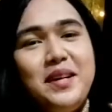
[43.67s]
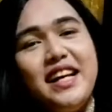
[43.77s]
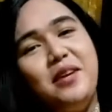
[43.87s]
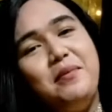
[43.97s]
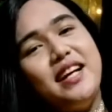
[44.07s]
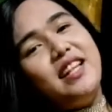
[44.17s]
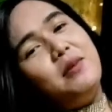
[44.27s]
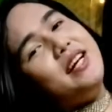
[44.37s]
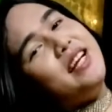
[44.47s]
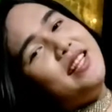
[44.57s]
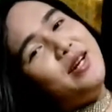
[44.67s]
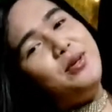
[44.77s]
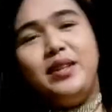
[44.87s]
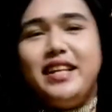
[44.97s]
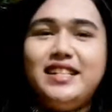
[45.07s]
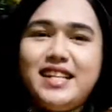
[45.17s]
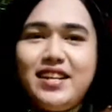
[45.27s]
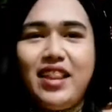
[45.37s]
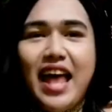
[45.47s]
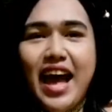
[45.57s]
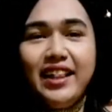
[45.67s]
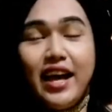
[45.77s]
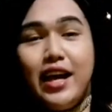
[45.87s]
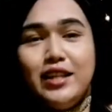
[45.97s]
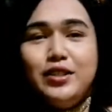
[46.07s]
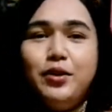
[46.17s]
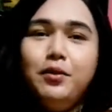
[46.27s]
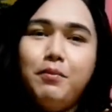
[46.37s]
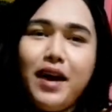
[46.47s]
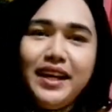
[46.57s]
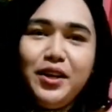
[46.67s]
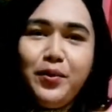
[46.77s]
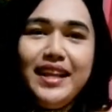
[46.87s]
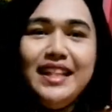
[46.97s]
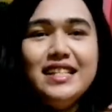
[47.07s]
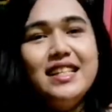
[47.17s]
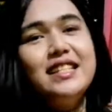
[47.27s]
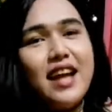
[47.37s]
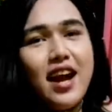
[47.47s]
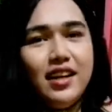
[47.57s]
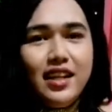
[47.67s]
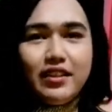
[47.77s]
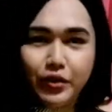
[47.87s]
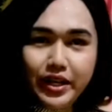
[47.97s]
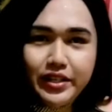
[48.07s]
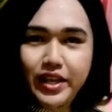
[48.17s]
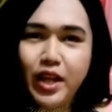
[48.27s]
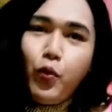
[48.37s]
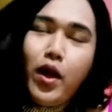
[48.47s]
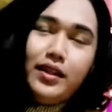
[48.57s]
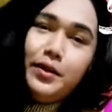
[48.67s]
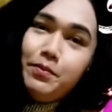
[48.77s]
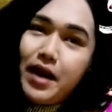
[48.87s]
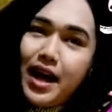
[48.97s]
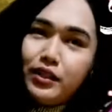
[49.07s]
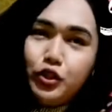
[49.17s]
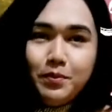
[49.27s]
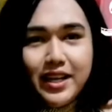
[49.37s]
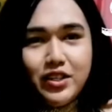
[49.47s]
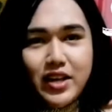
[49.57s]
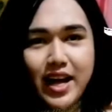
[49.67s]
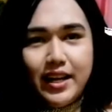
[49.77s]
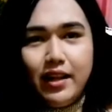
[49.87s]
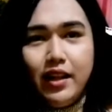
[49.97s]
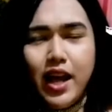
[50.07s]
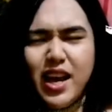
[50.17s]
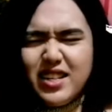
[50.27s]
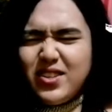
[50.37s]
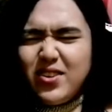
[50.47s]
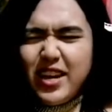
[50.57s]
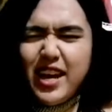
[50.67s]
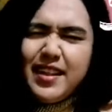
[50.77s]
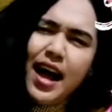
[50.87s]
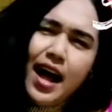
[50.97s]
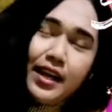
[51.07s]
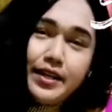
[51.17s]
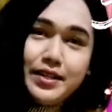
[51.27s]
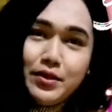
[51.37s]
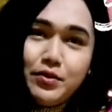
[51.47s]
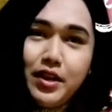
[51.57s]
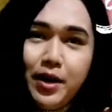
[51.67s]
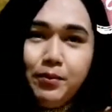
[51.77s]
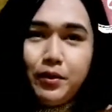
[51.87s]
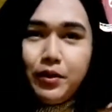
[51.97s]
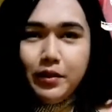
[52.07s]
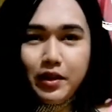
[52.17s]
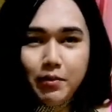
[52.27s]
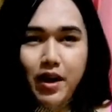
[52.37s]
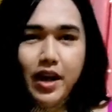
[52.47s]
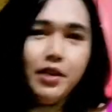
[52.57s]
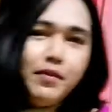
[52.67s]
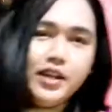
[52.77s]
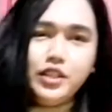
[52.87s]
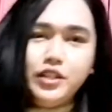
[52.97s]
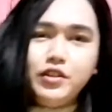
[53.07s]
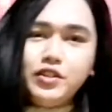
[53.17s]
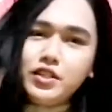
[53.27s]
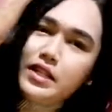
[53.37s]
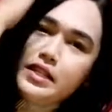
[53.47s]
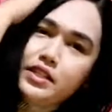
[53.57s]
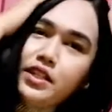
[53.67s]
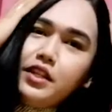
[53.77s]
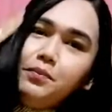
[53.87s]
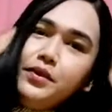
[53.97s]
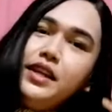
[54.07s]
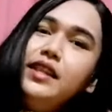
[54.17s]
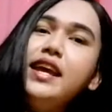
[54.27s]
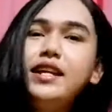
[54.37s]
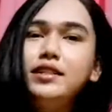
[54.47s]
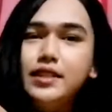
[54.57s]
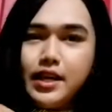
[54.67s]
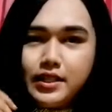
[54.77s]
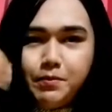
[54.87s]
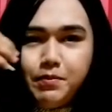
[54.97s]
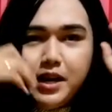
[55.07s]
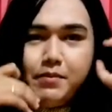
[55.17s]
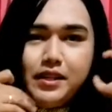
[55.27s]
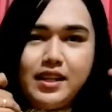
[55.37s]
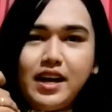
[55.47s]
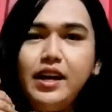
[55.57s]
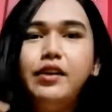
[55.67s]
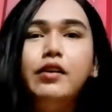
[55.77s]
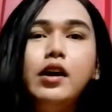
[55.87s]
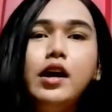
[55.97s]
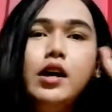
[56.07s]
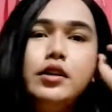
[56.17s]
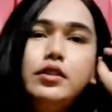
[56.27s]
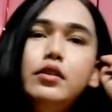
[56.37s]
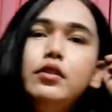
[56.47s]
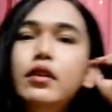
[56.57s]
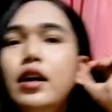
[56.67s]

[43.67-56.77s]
So maganda maganda magandang good day sa inyo lahat. So by the way, this is Scarlett Rich and welcome back to my channel. So ayan, kakagising ko lang po, ba diba? Imagine nyo, so, so pretty and sexy pa naman tayo. So,